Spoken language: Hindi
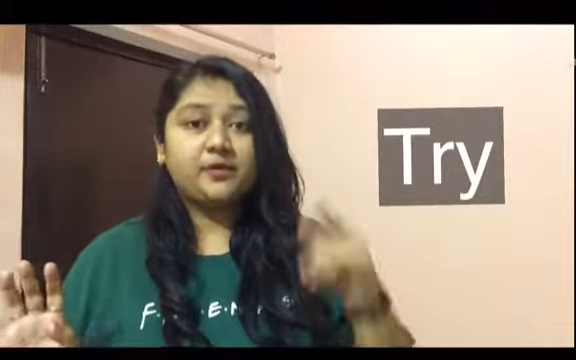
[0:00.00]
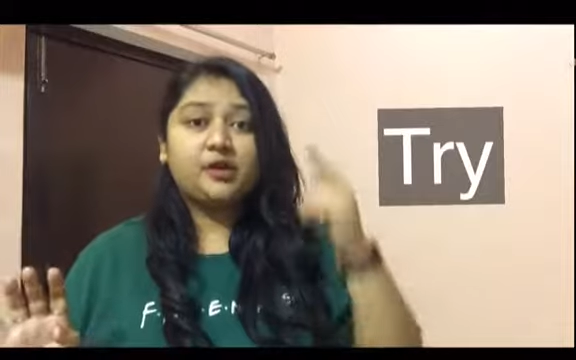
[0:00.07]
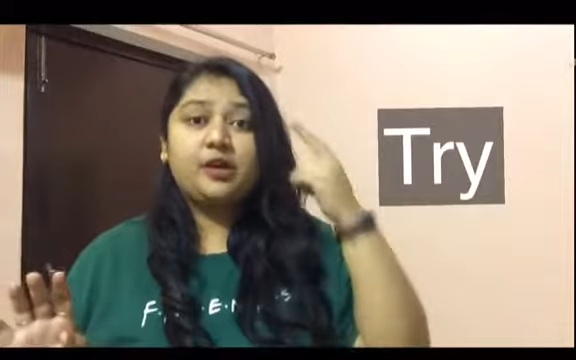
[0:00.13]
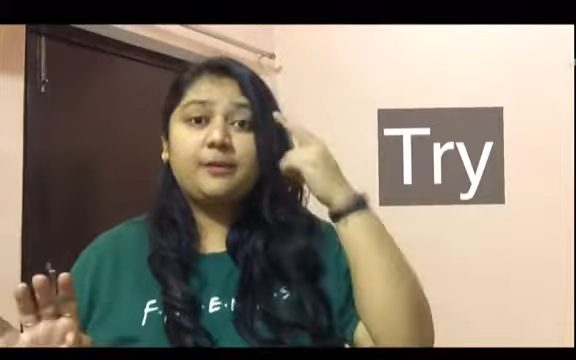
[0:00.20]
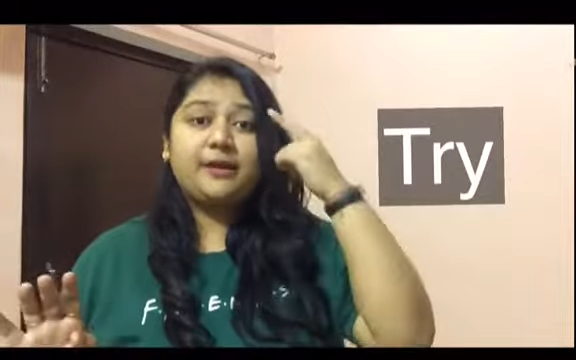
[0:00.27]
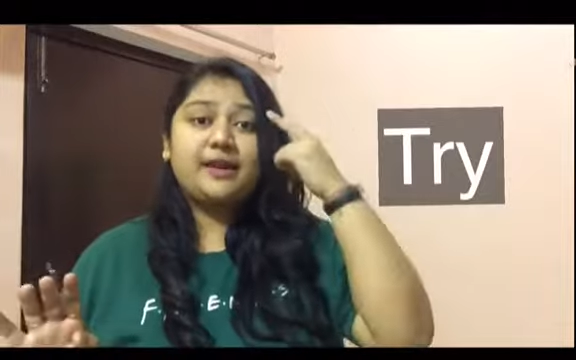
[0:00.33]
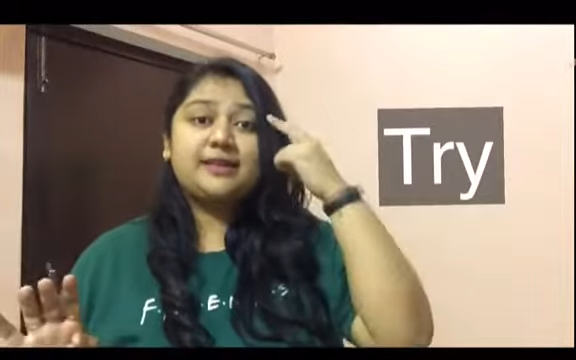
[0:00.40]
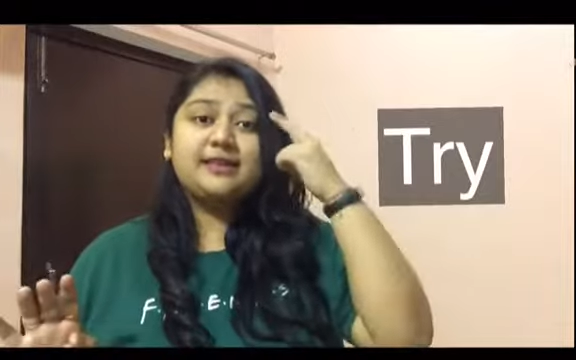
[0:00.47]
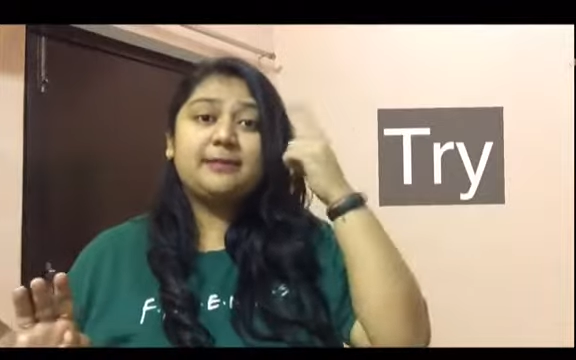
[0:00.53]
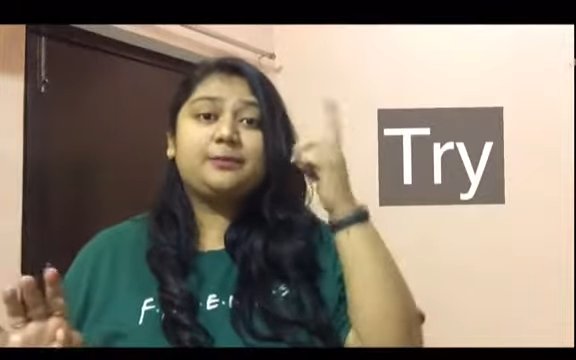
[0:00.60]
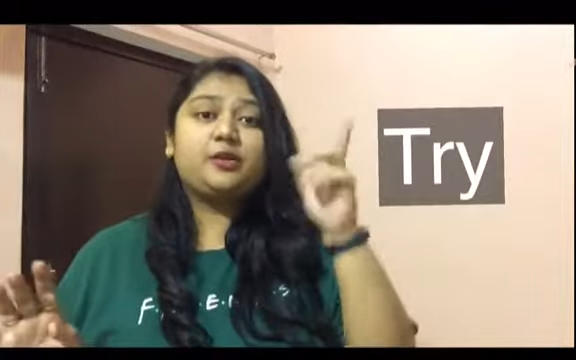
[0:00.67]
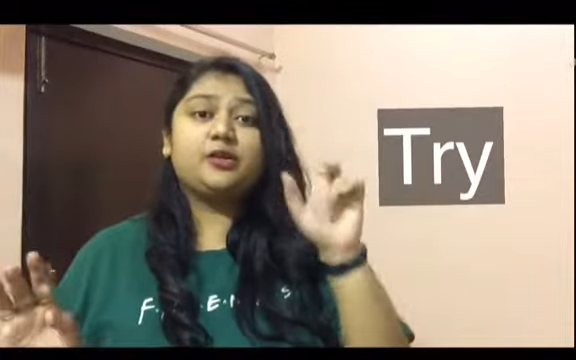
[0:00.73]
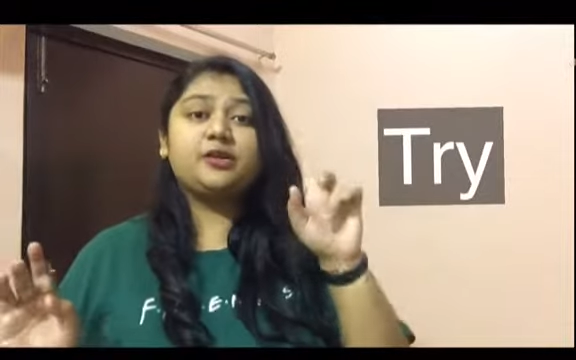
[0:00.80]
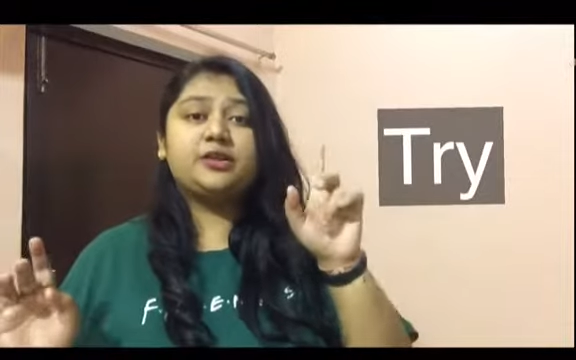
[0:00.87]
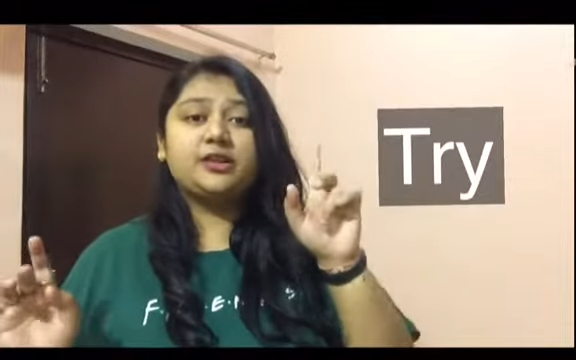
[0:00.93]
तो हमारे
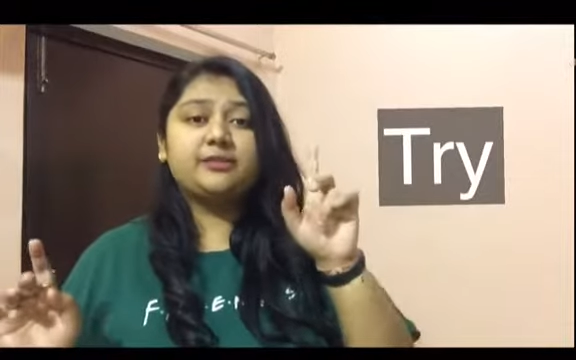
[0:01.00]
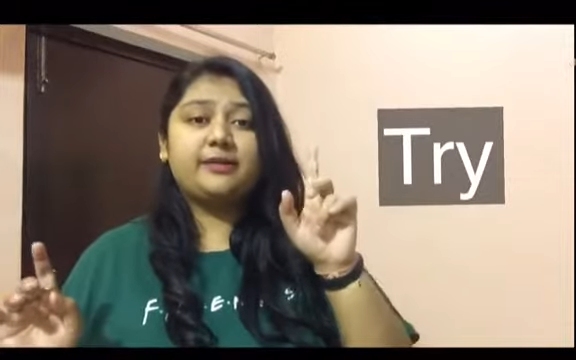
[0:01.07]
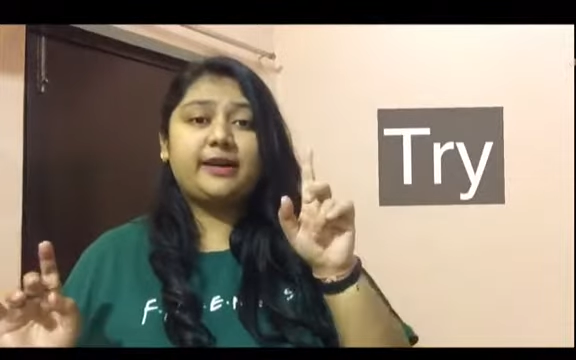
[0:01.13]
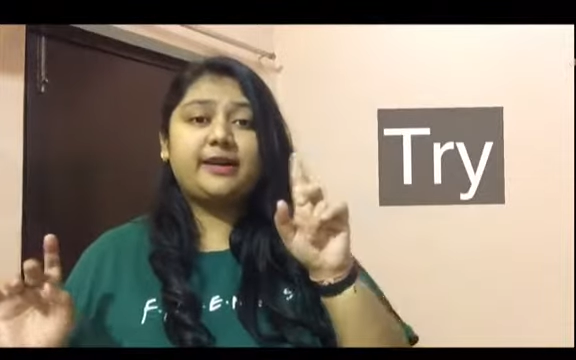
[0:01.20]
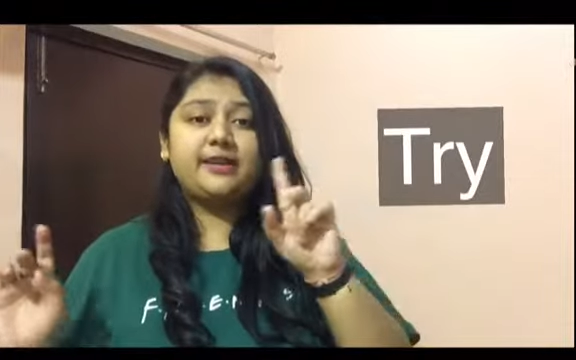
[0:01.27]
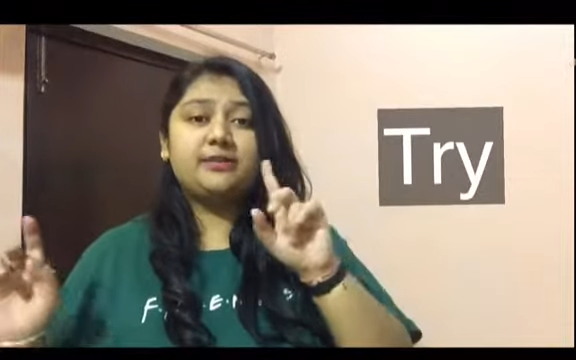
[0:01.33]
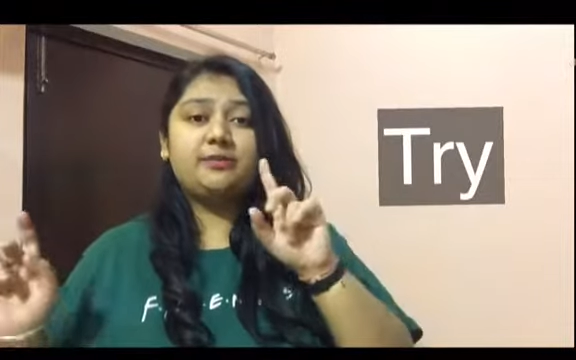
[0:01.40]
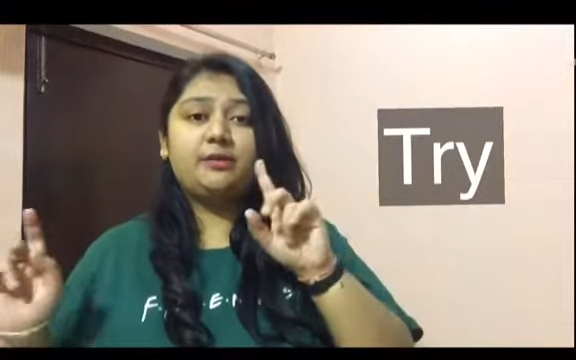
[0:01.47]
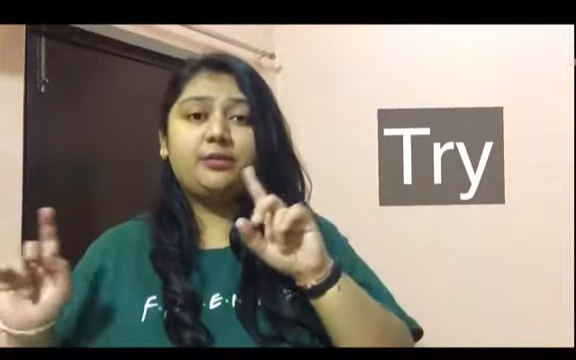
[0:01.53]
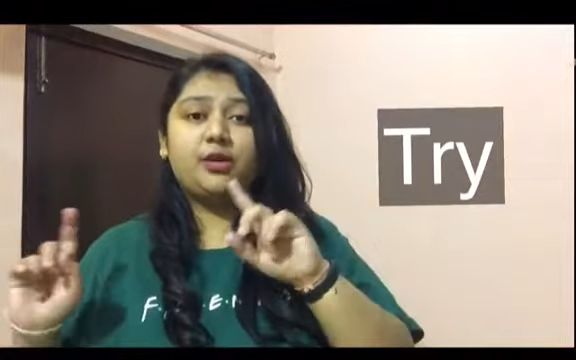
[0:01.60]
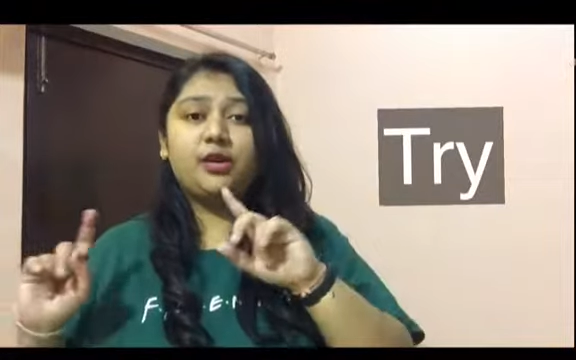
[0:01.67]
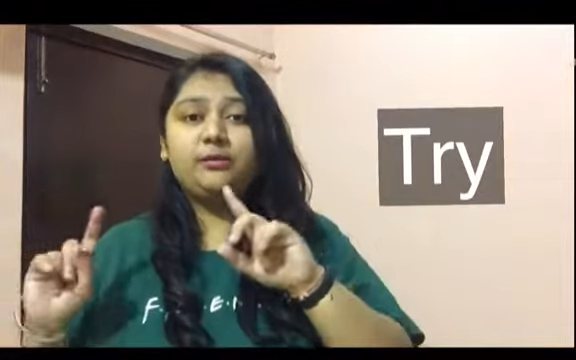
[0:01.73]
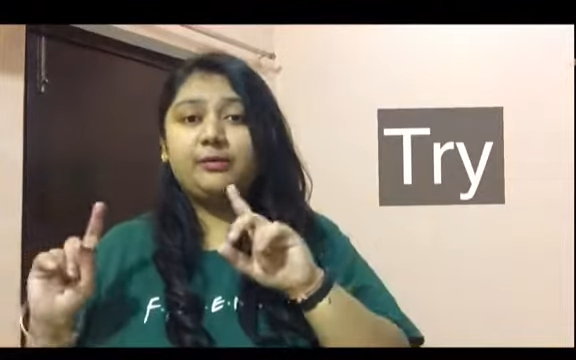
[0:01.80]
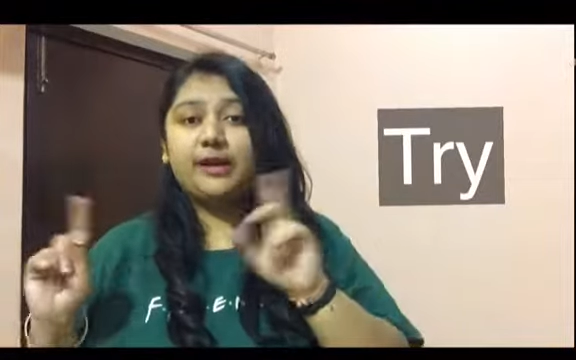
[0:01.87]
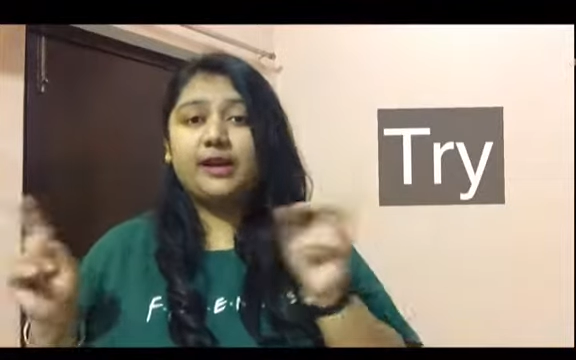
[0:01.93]
सबकॉन्शियस माइंड इसमें
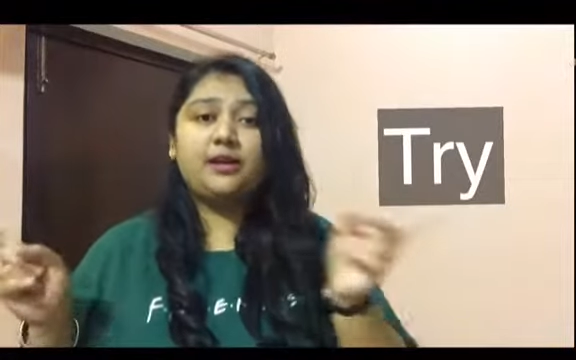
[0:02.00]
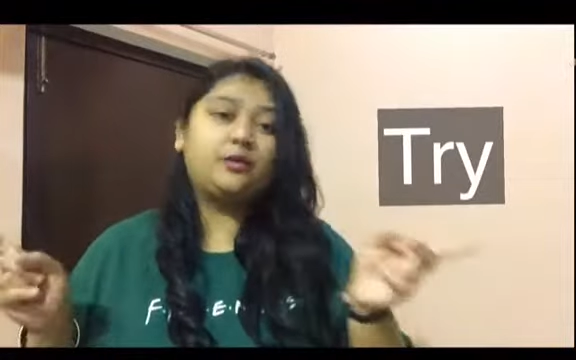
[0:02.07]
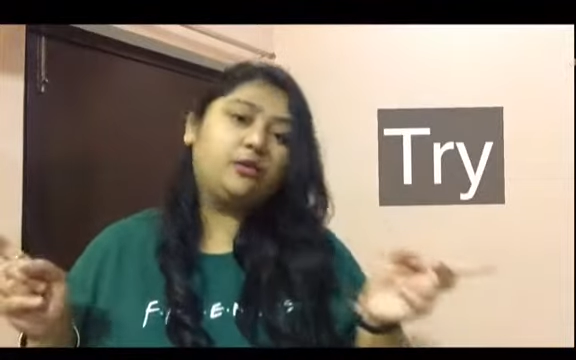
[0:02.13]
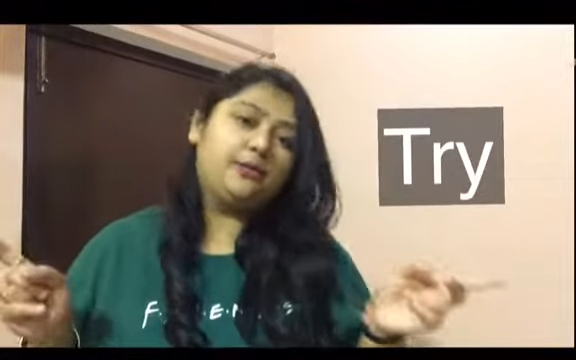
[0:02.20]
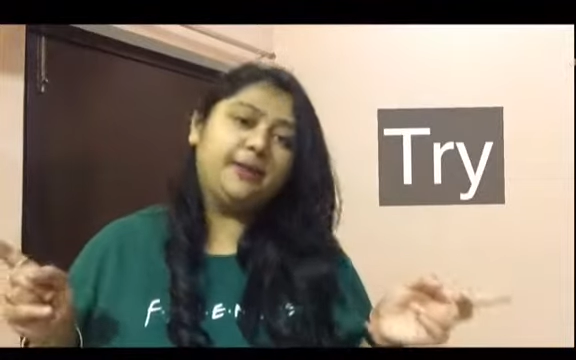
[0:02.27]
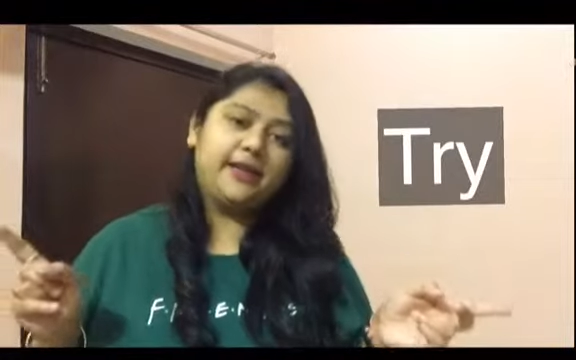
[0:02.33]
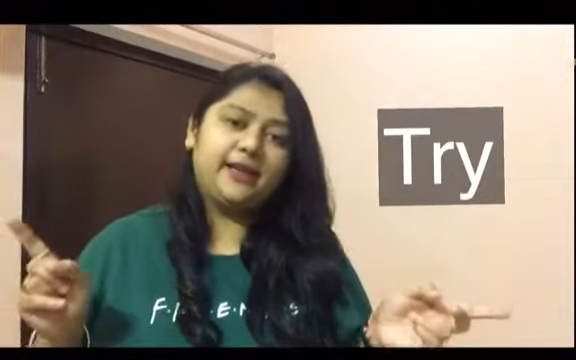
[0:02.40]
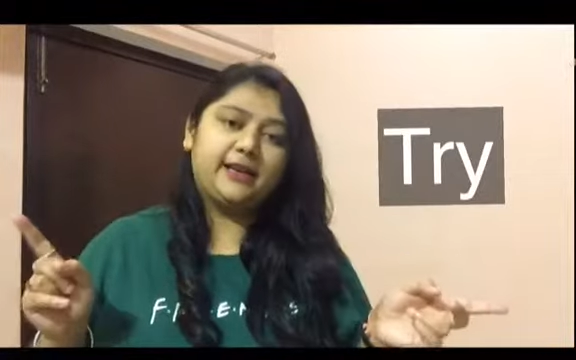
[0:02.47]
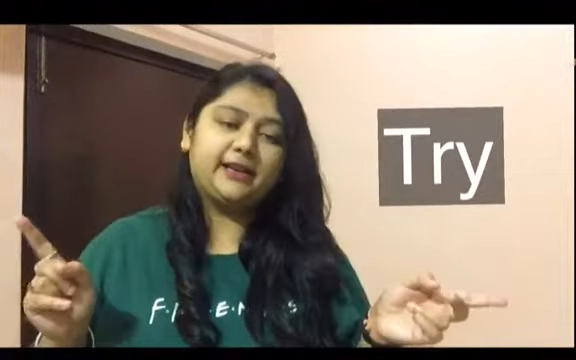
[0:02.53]
बहुत बड़ा रोल प्ले